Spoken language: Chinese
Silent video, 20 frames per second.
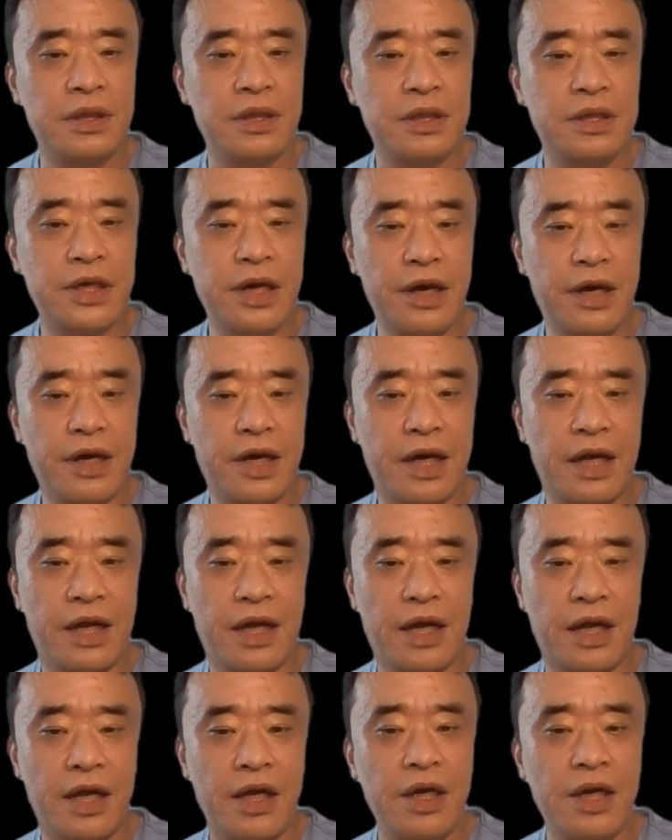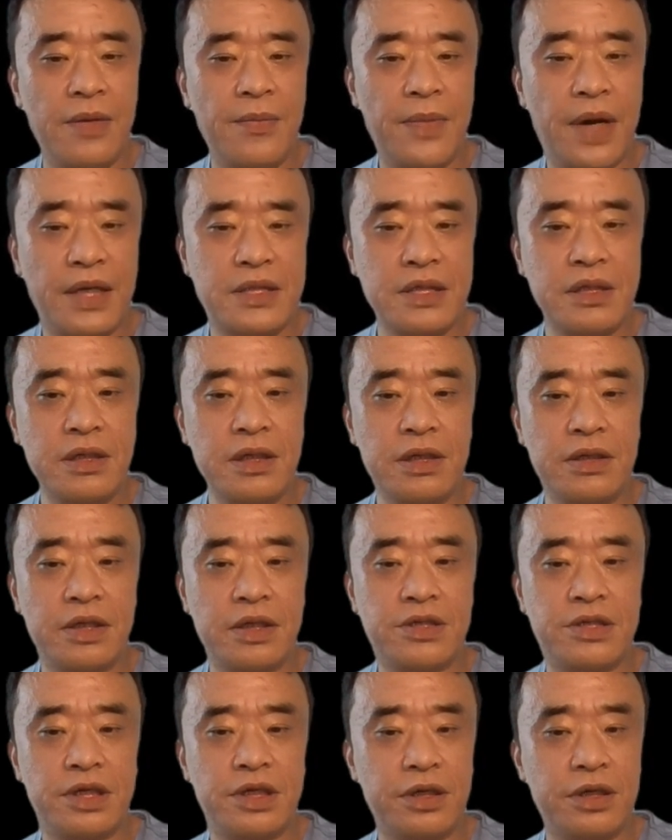这样看来，马斯克
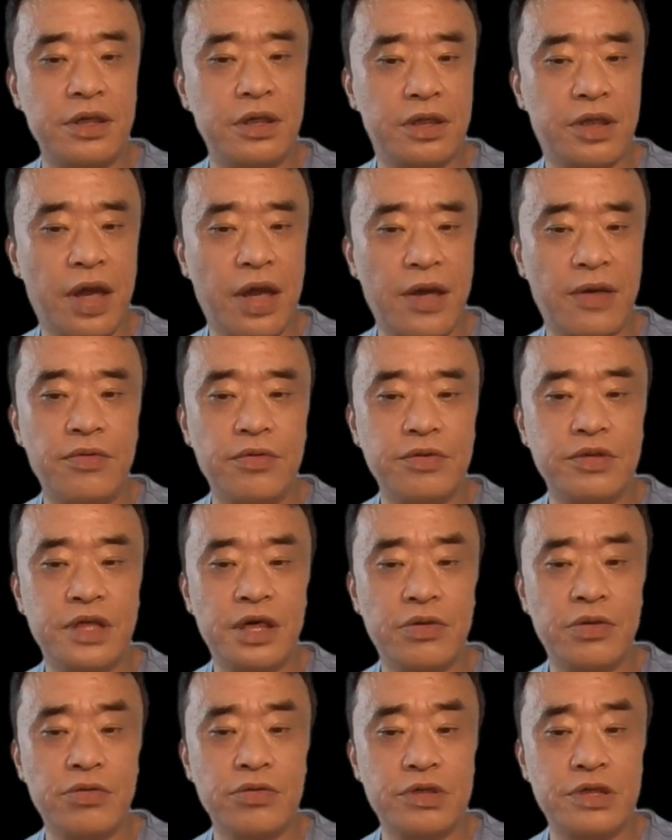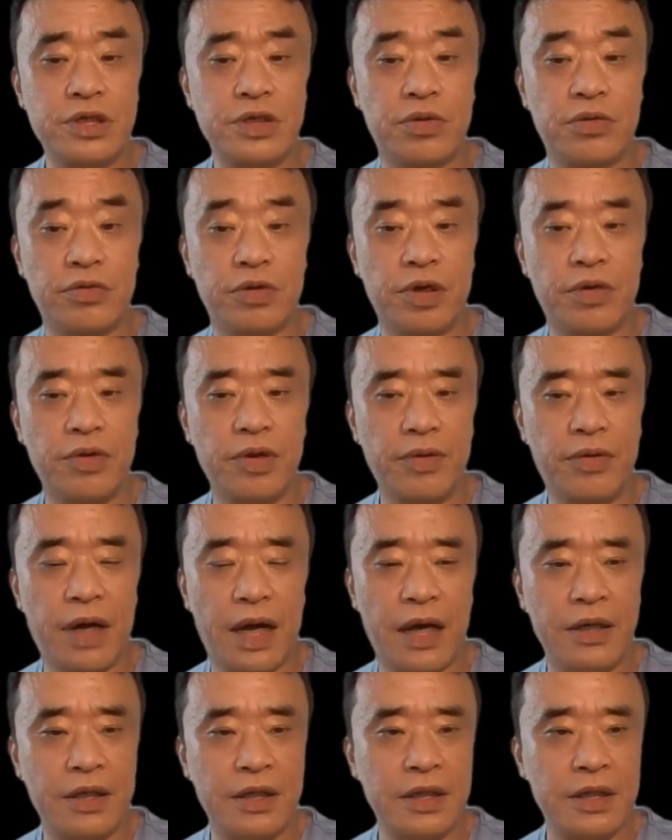的整个太空交通系统的规
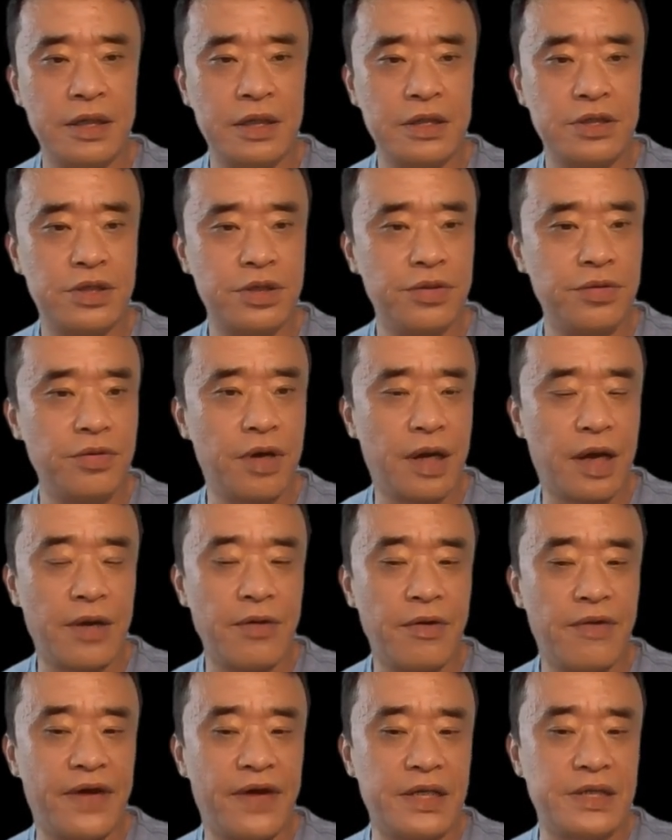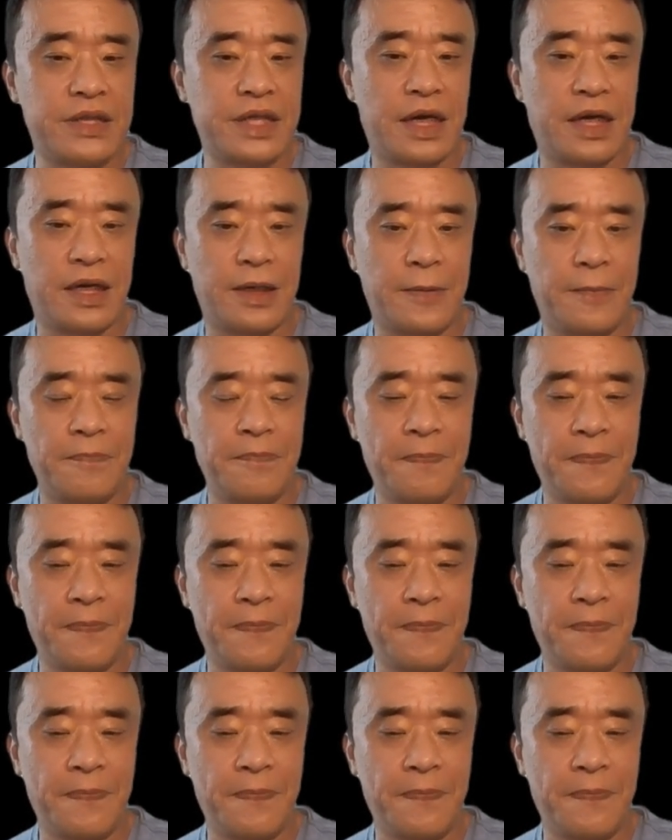划是越来越完善了。